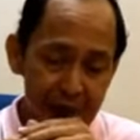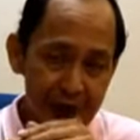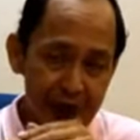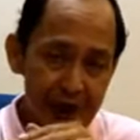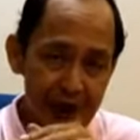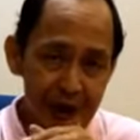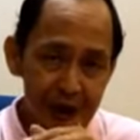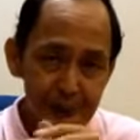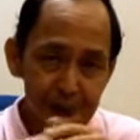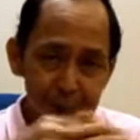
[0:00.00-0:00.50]

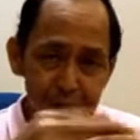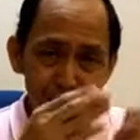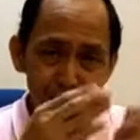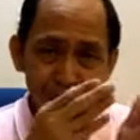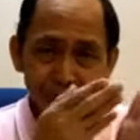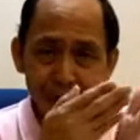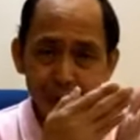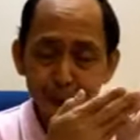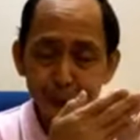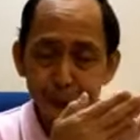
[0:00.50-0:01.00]
eh
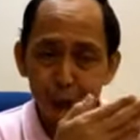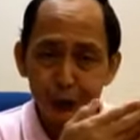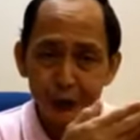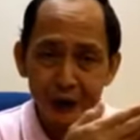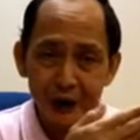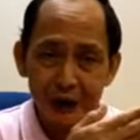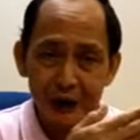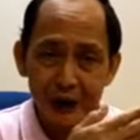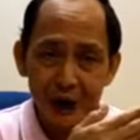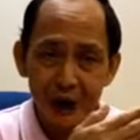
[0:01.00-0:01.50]
minsan po
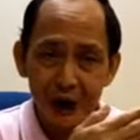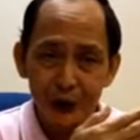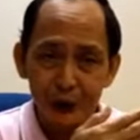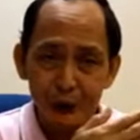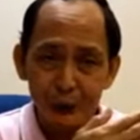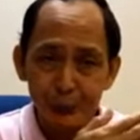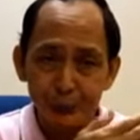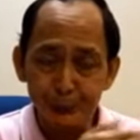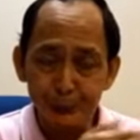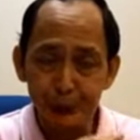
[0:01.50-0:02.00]

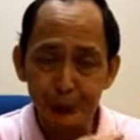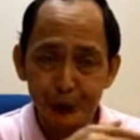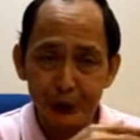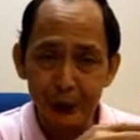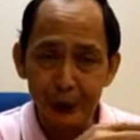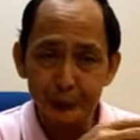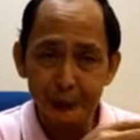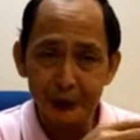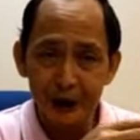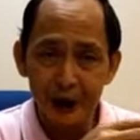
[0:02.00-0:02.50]
nagkakaroon po ng
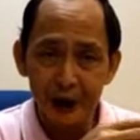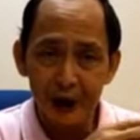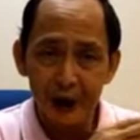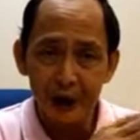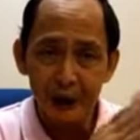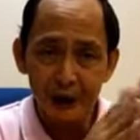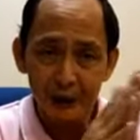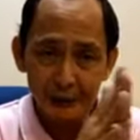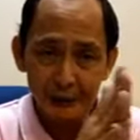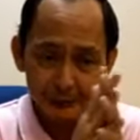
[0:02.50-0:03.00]

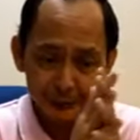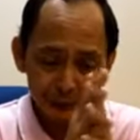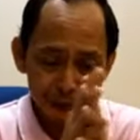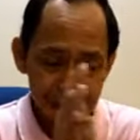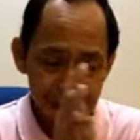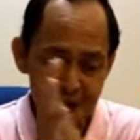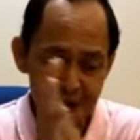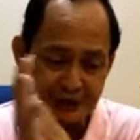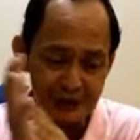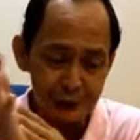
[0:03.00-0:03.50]
mga
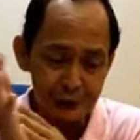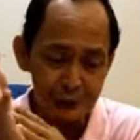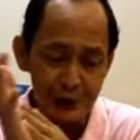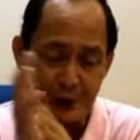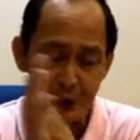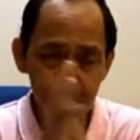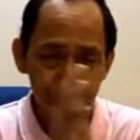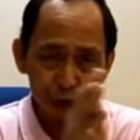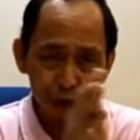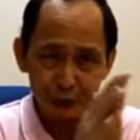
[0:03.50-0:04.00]

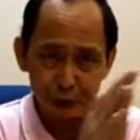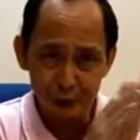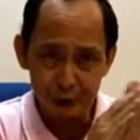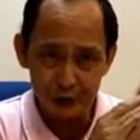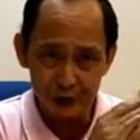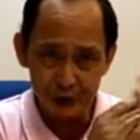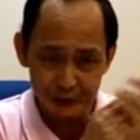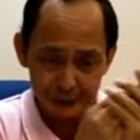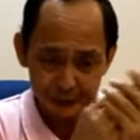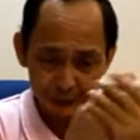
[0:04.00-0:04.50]
hiwa o
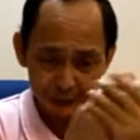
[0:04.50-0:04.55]
sugat.